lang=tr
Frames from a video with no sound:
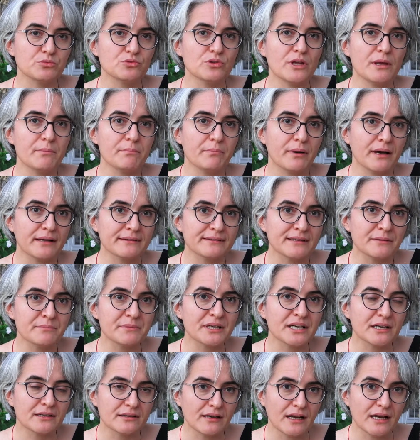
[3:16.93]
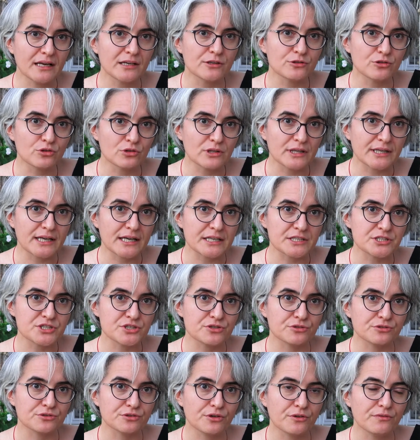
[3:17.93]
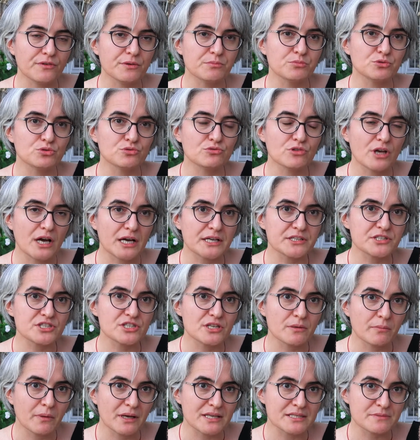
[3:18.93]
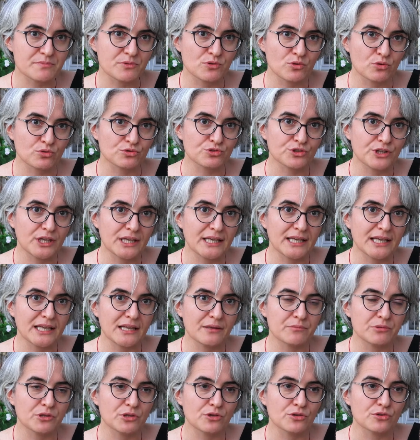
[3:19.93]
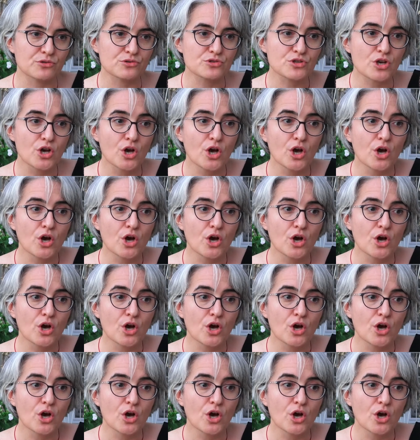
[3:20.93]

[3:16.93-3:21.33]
bunu hep pandemi kararları olarak çıkıyor ve bunu tartışamaz bir noktaya gelebiliyoruz.